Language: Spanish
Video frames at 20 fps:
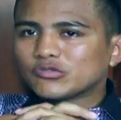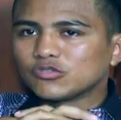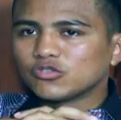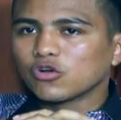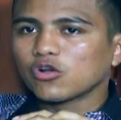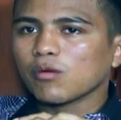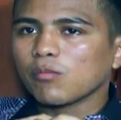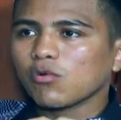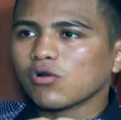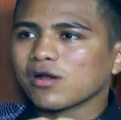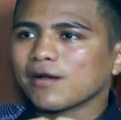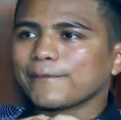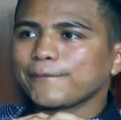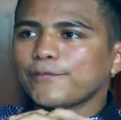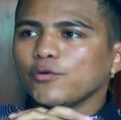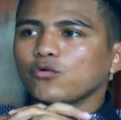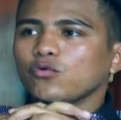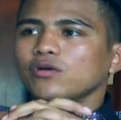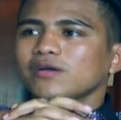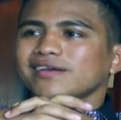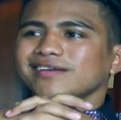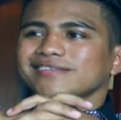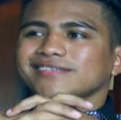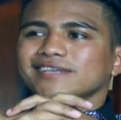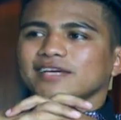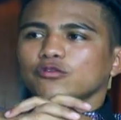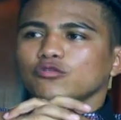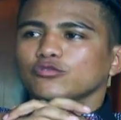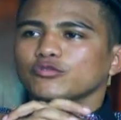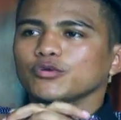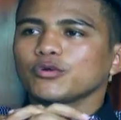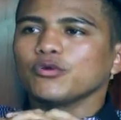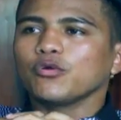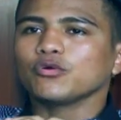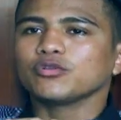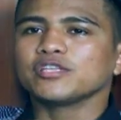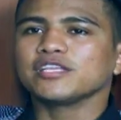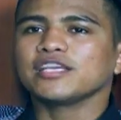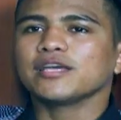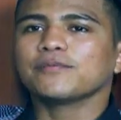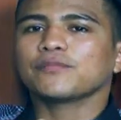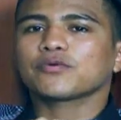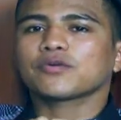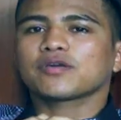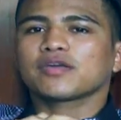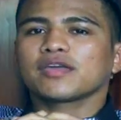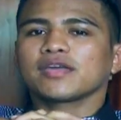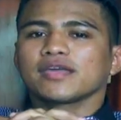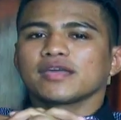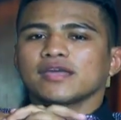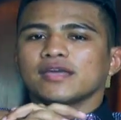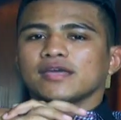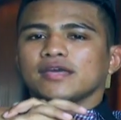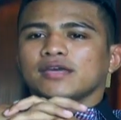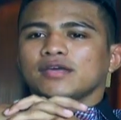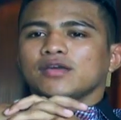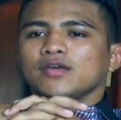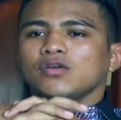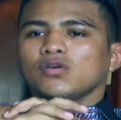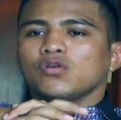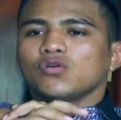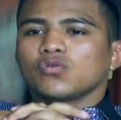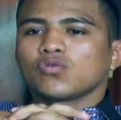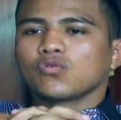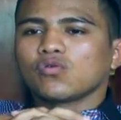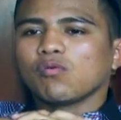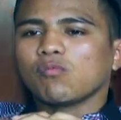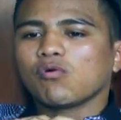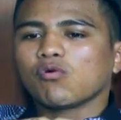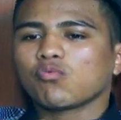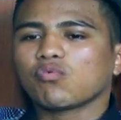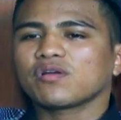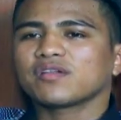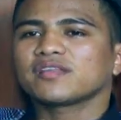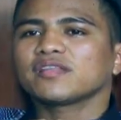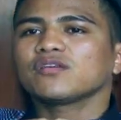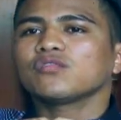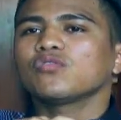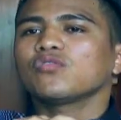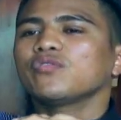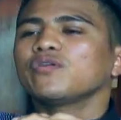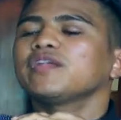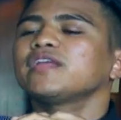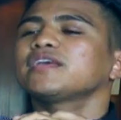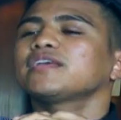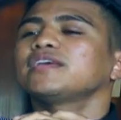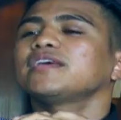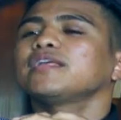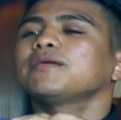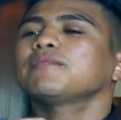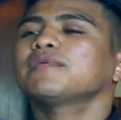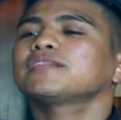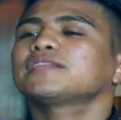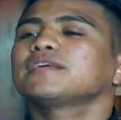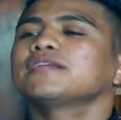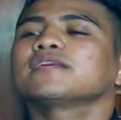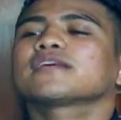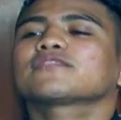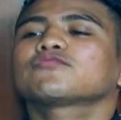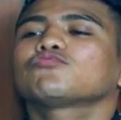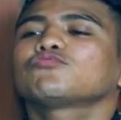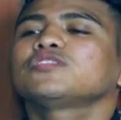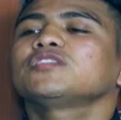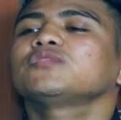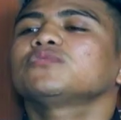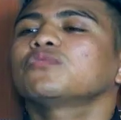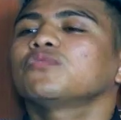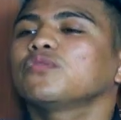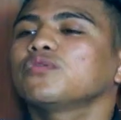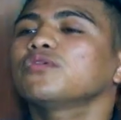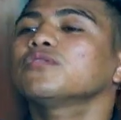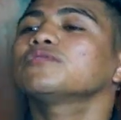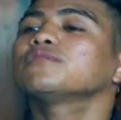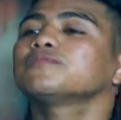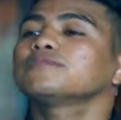Yo como campeón entreno todos los días porque como cualquier joven quiere mantener su título, ¿no?